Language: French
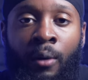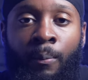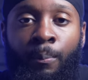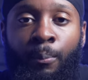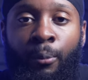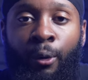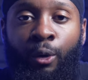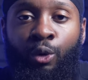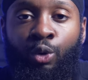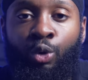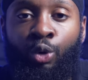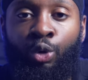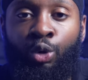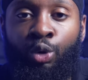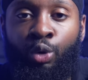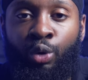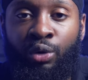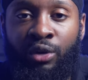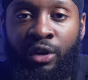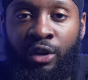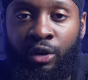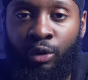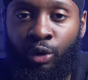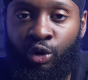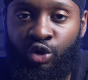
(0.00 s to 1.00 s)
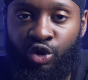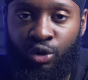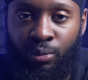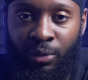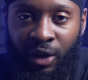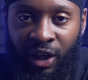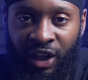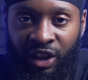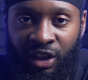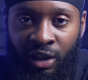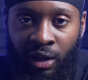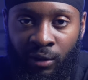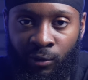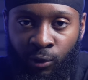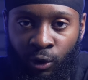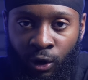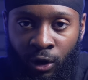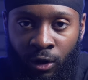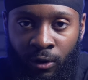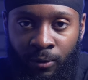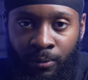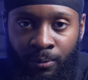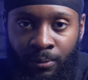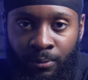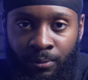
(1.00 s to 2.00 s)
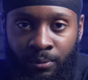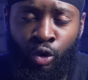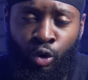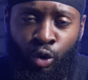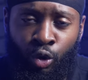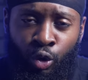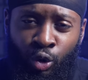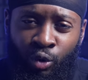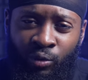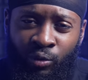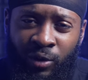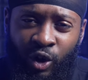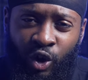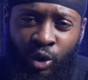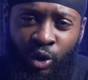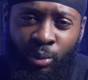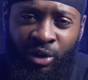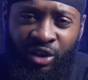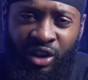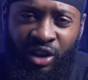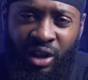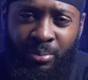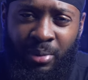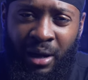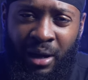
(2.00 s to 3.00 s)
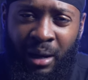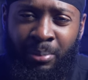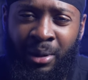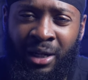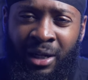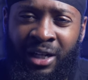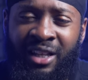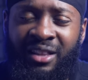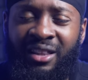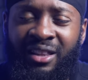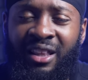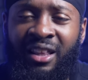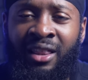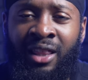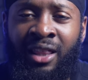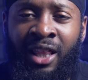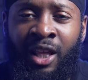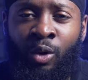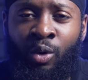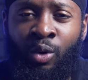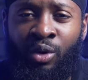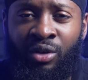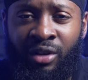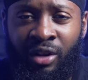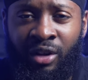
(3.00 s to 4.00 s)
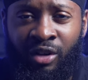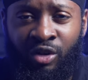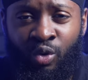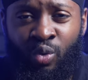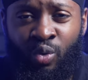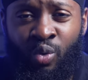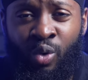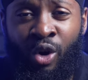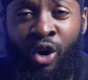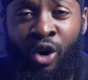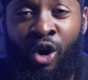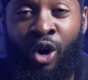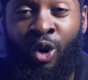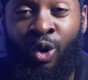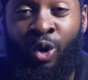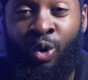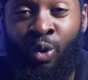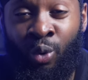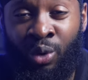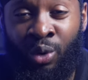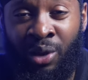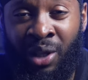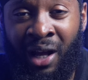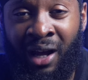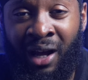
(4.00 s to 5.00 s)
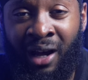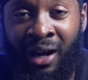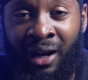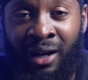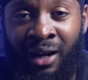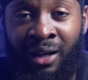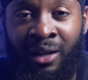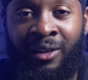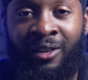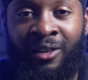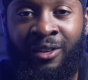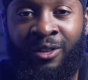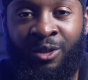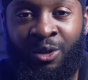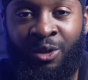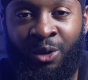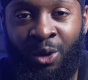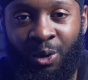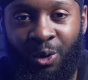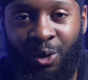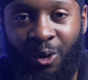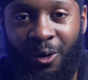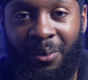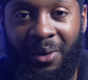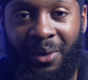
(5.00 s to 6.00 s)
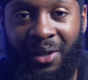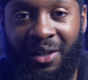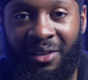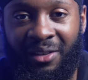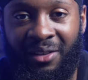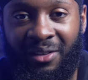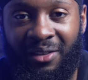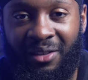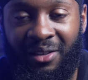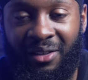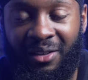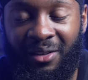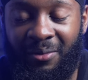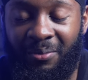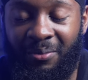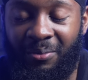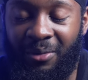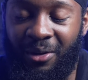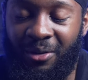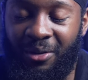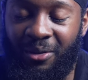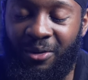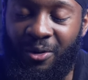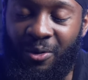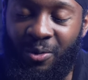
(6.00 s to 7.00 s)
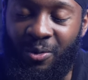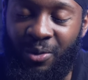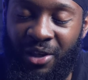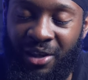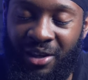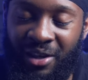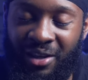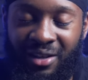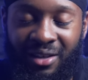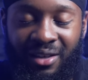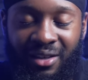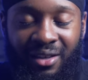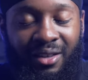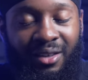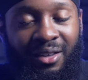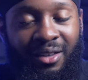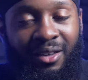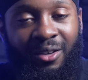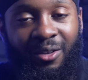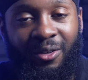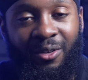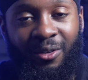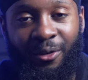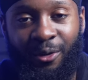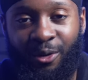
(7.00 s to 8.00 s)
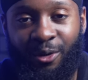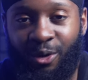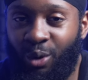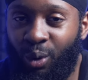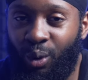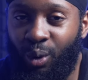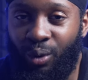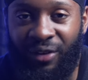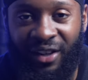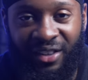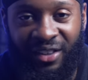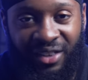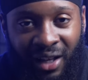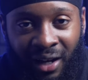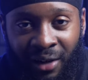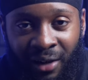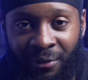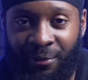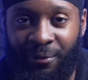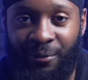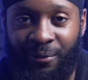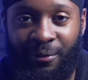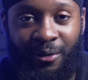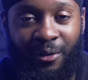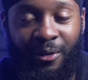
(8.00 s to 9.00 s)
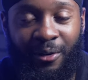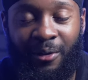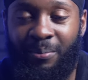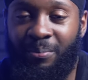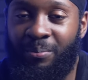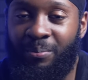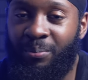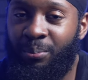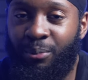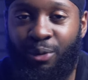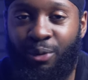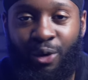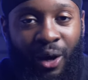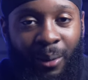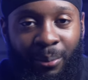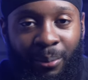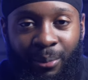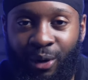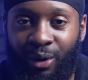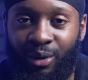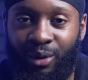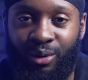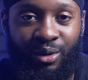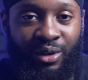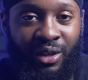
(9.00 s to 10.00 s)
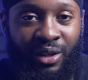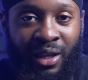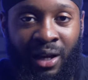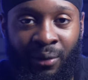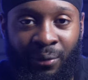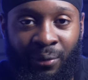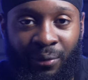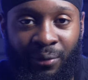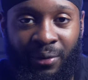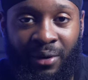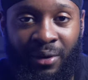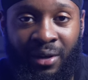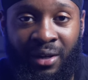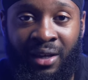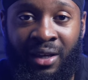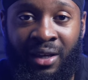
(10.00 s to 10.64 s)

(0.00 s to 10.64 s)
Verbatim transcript: pour te donner ce que tu mérites d'avoir. On va commencer par parler des négociations en contrat d'entreprise. Parce que oui, quand tu trouves un taf, peu importe le taf,